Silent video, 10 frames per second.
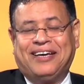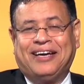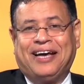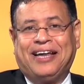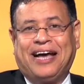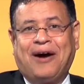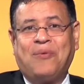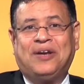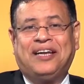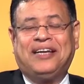آه
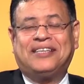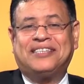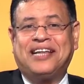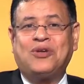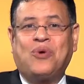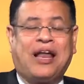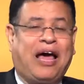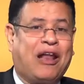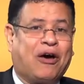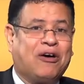او للسيناريو
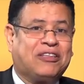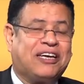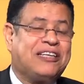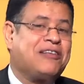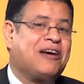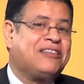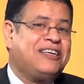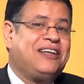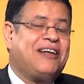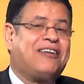الحلقات غير
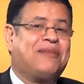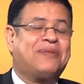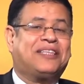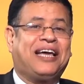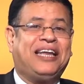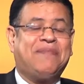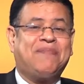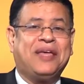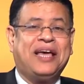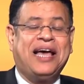التقليديه النهارده
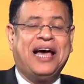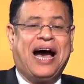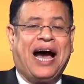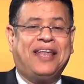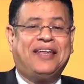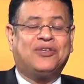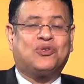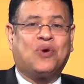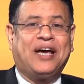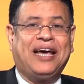بنتكلم عن
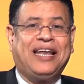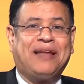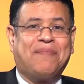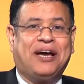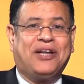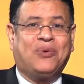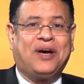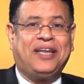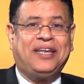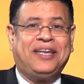سؤال
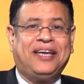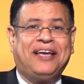بعنوان